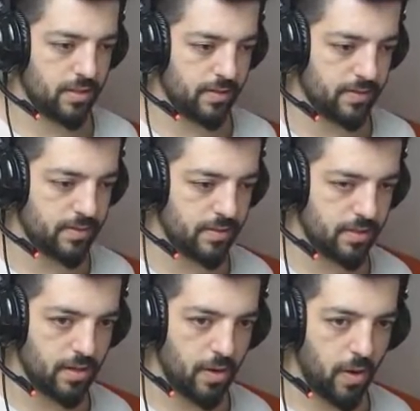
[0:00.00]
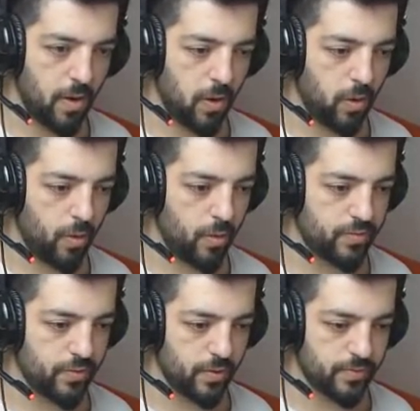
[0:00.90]
Evet.
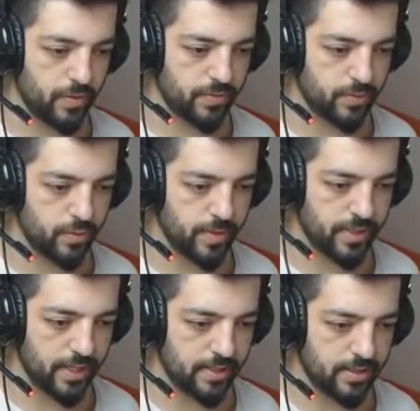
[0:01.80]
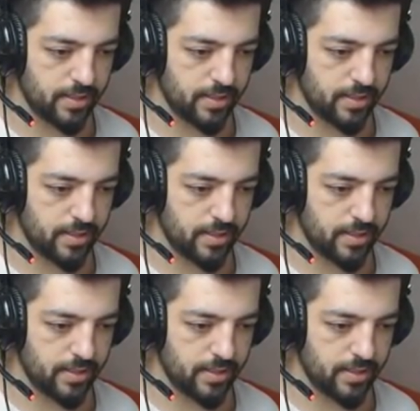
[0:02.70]
Öf öf öf gruba gel.